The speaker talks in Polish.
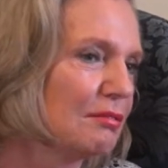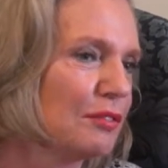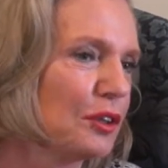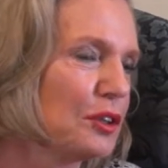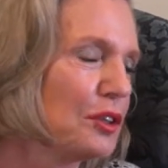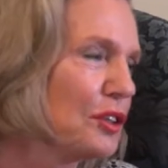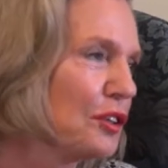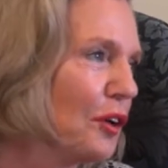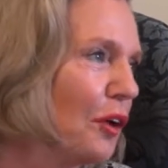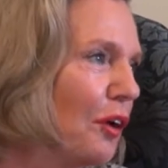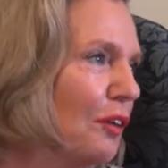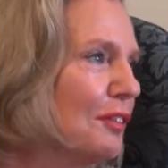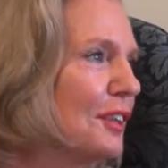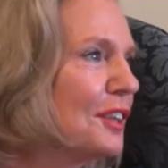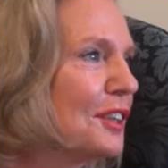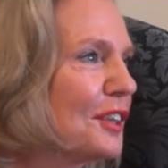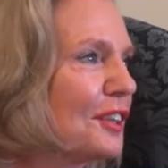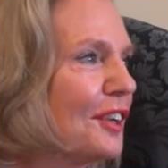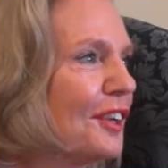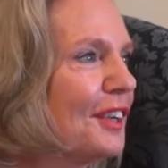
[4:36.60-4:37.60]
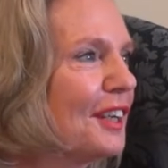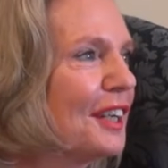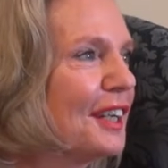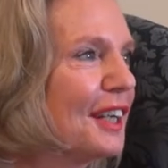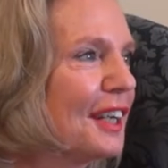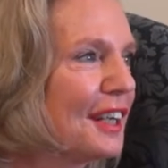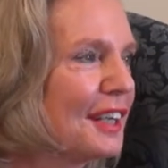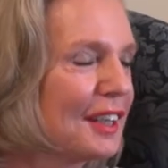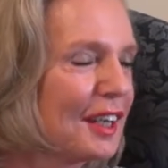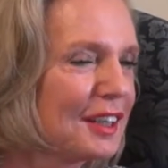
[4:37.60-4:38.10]
wojskowe
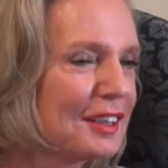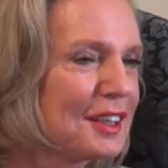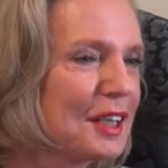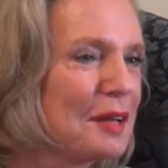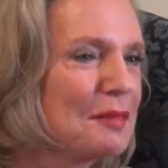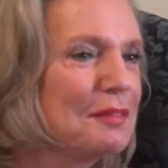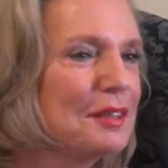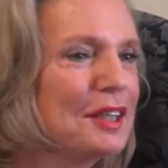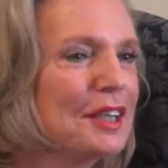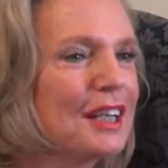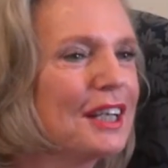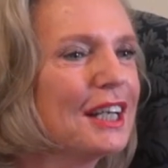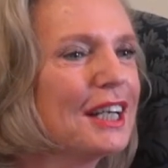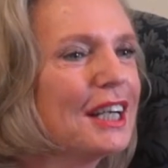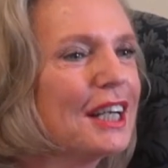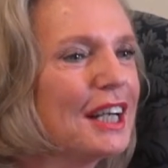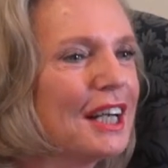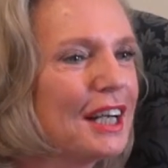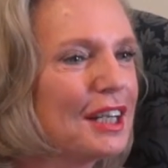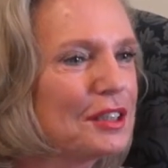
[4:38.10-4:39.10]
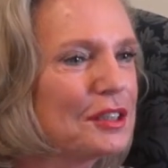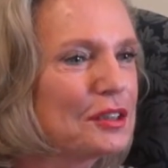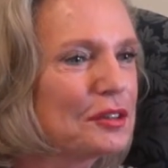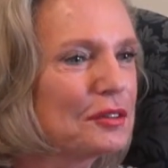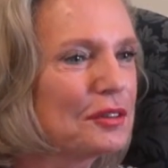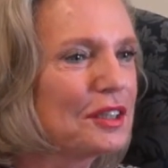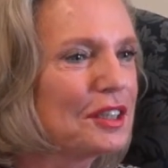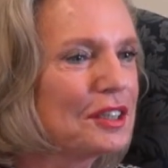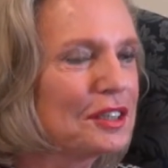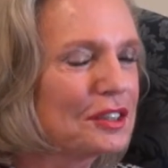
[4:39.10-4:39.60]
trochę, akademię, a z
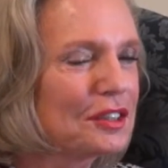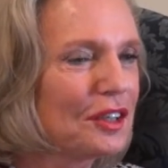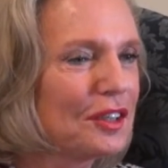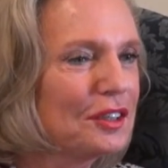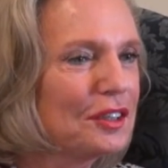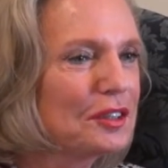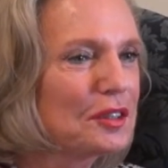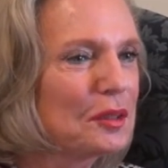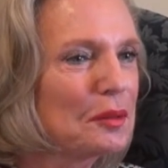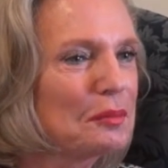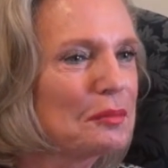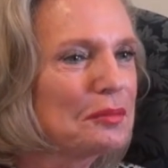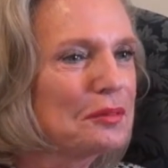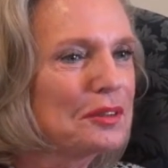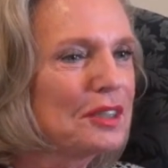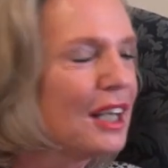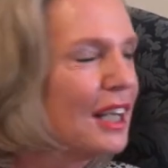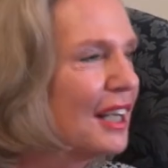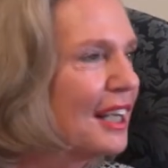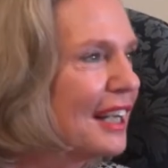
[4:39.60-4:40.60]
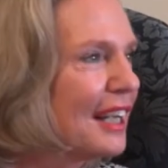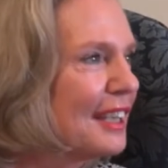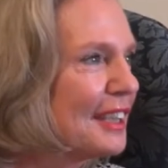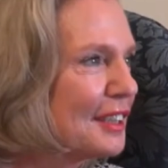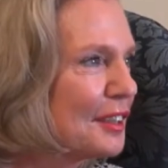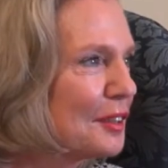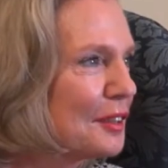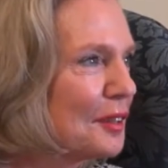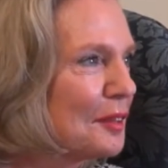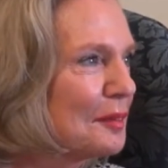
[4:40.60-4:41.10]
drugiej strony to był
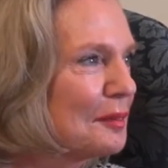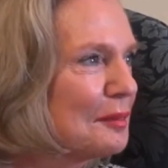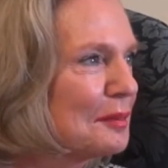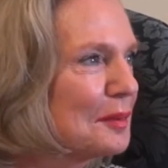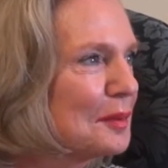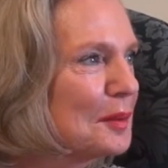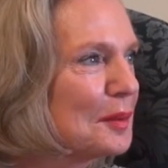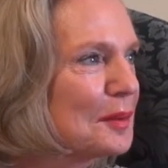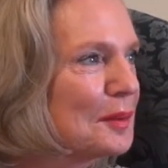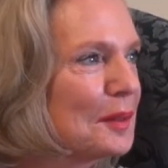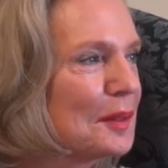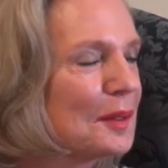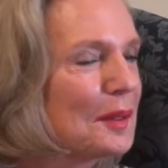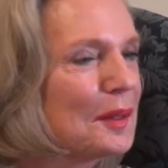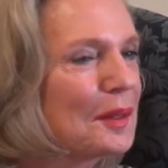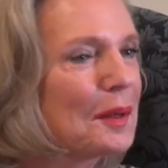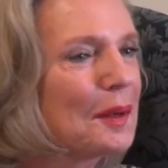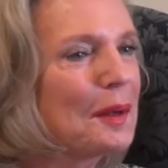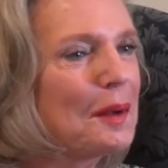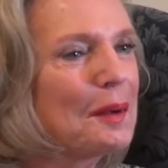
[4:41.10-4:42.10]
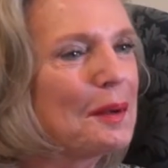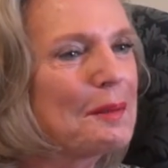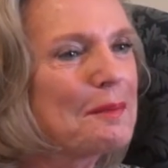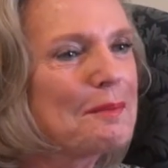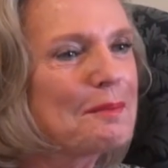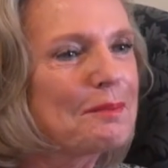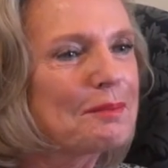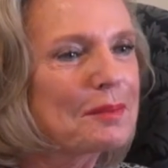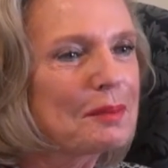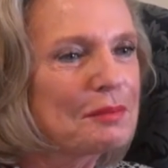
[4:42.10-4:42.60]
teatr. To było
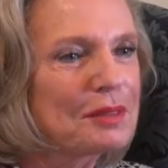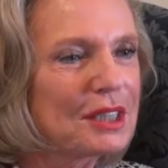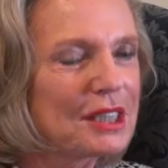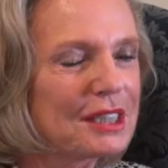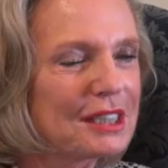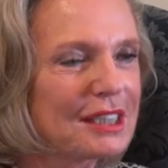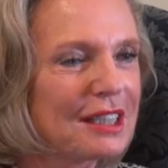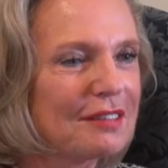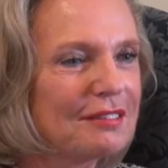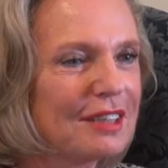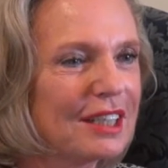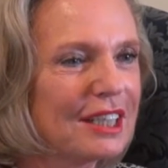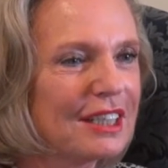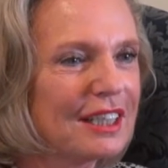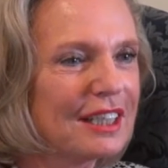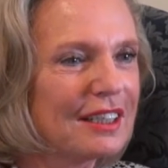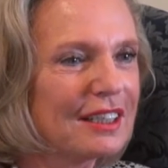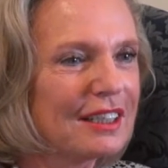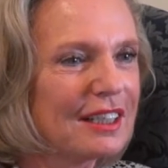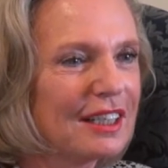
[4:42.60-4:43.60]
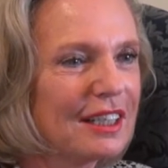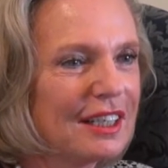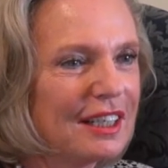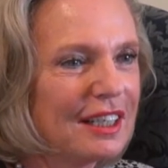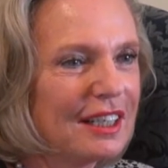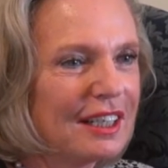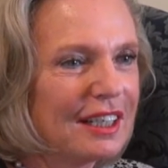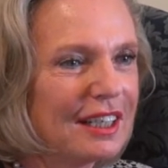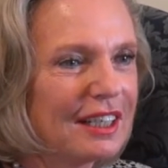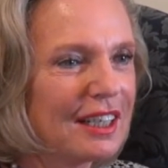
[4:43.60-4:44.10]
um, przedstawienia
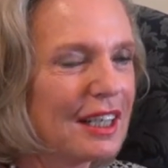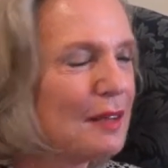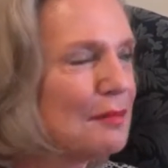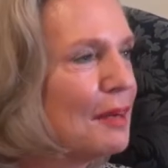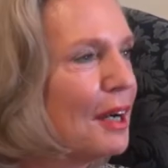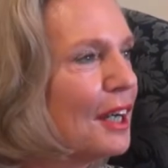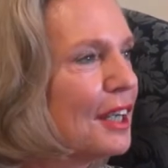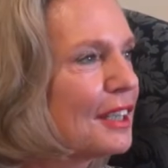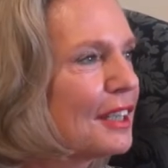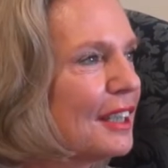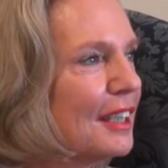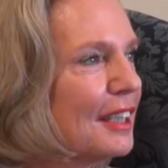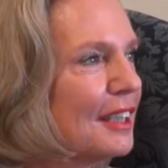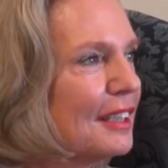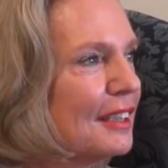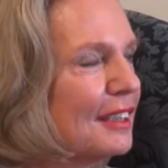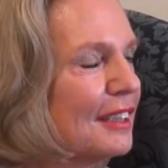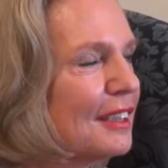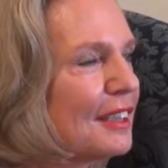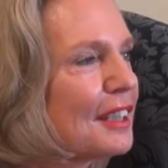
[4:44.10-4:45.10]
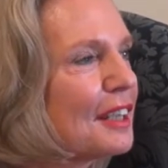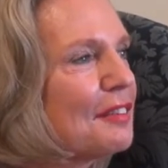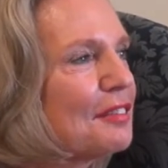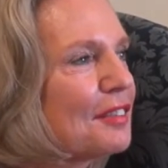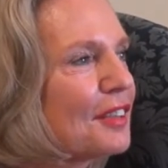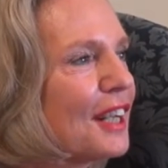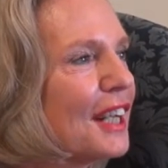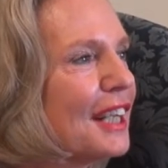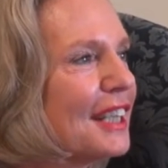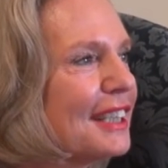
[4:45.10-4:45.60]
Hemara,
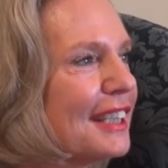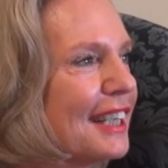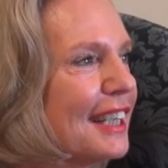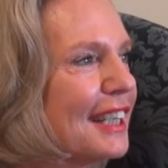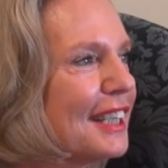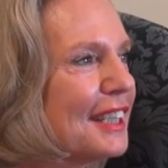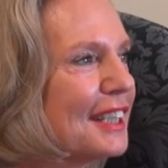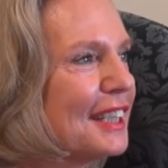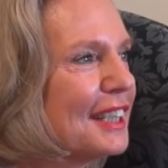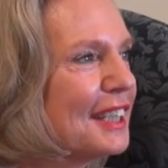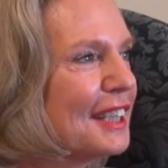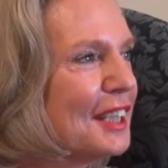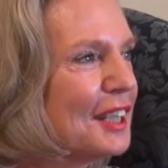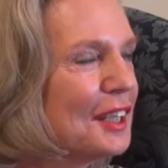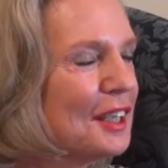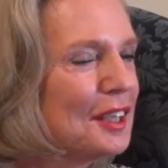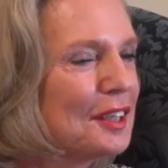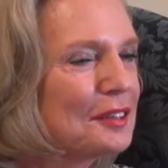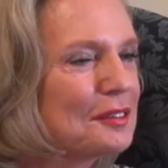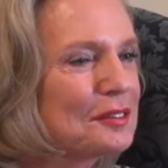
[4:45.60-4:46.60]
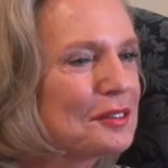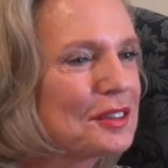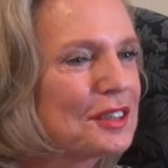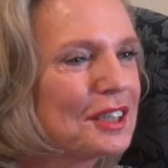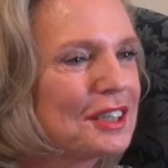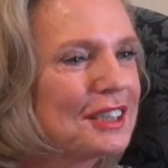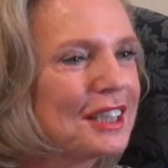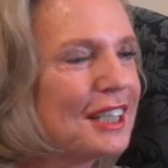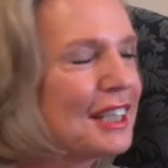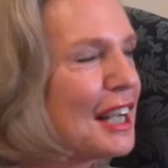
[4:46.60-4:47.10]
Refrena,
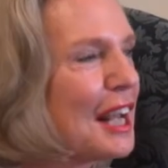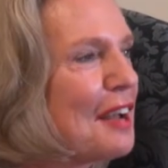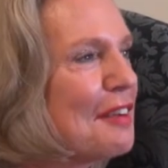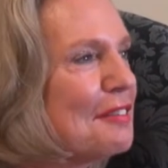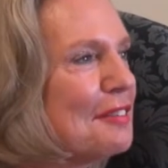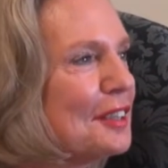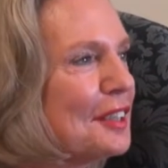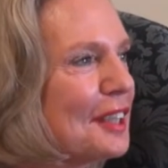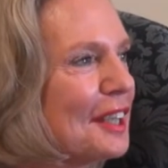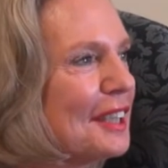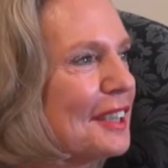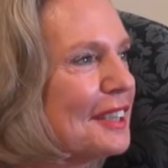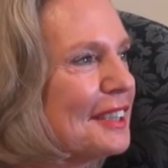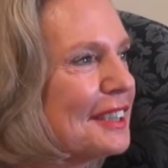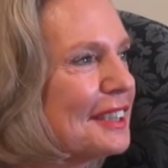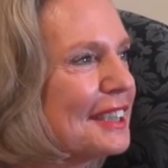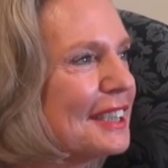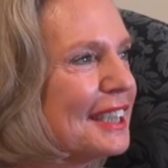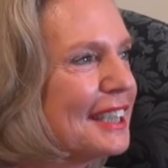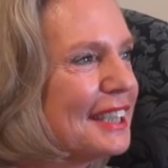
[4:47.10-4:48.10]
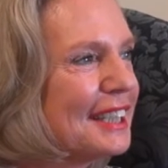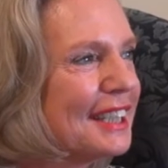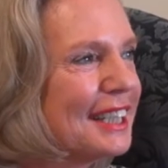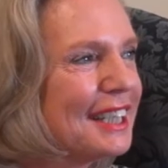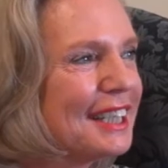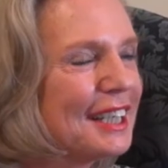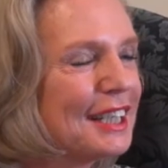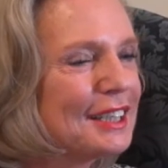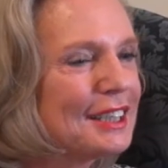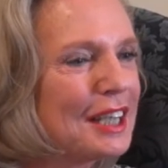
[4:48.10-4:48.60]
różne Terewie,
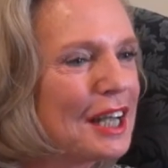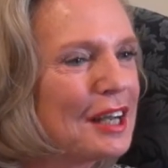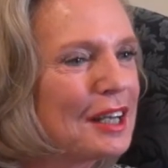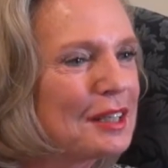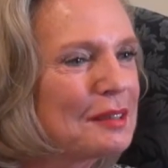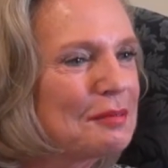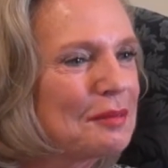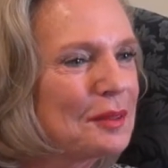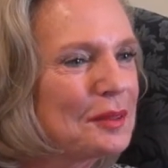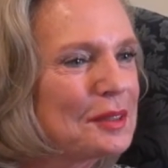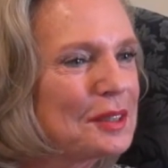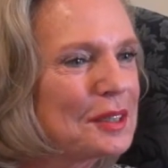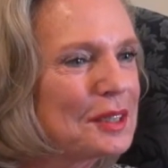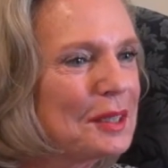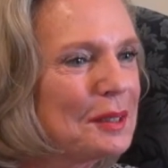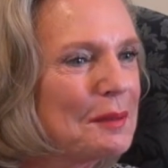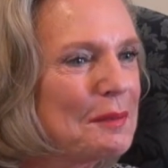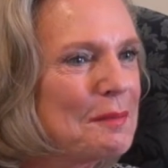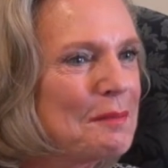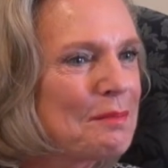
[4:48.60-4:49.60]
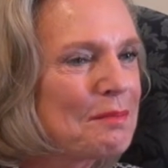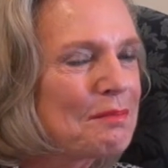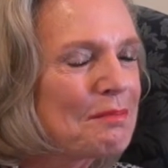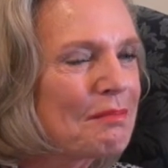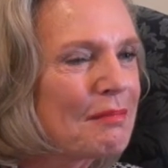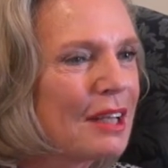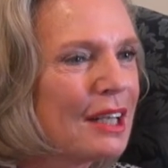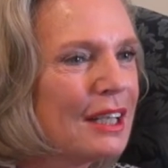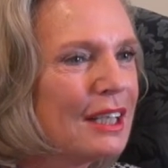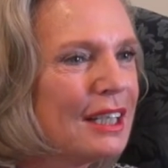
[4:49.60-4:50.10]
e, teatr polski.
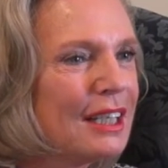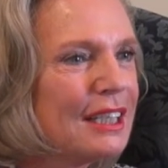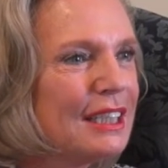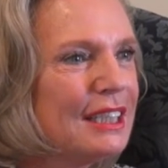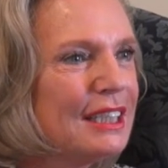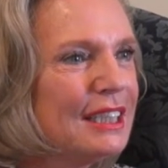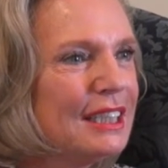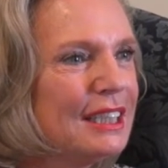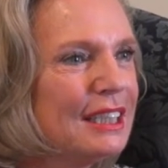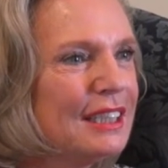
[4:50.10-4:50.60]
I